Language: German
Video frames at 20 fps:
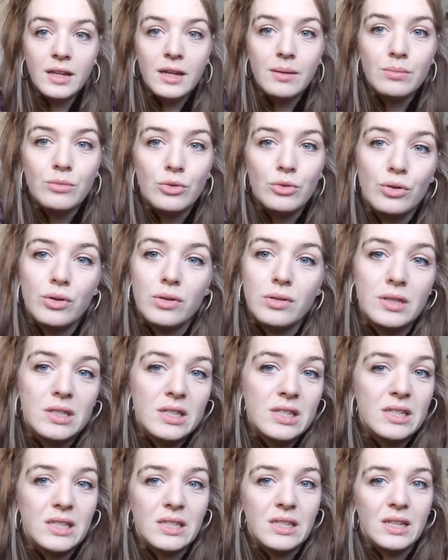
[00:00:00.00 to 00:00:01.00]
ich das da
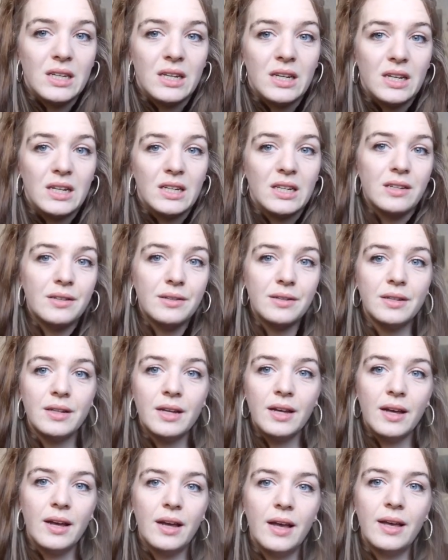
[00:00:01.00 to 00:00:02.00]
draußen alles
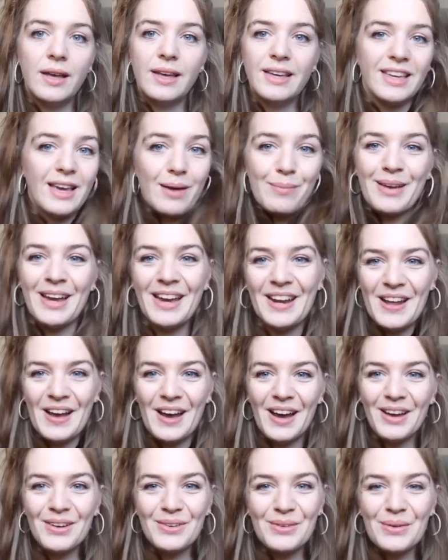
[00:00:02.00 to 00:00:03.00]
zerstören will, dann
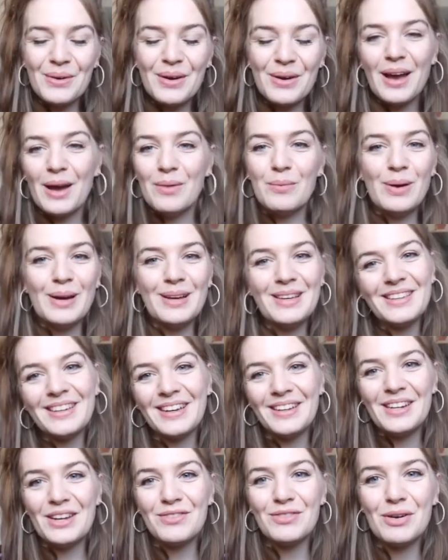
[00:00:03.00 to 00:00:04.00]
muss
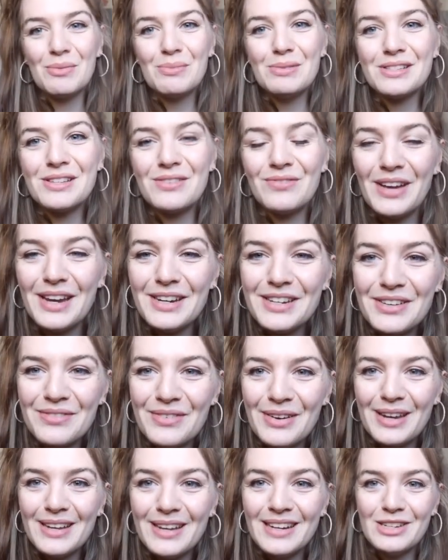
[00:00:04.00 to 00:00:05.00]
ich mich selbst zerstören.
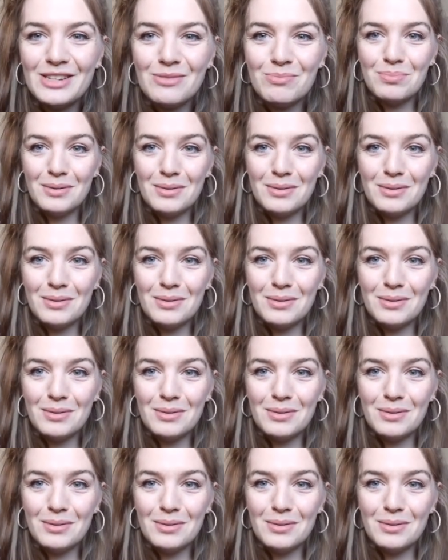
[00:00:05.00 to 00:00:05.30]
Und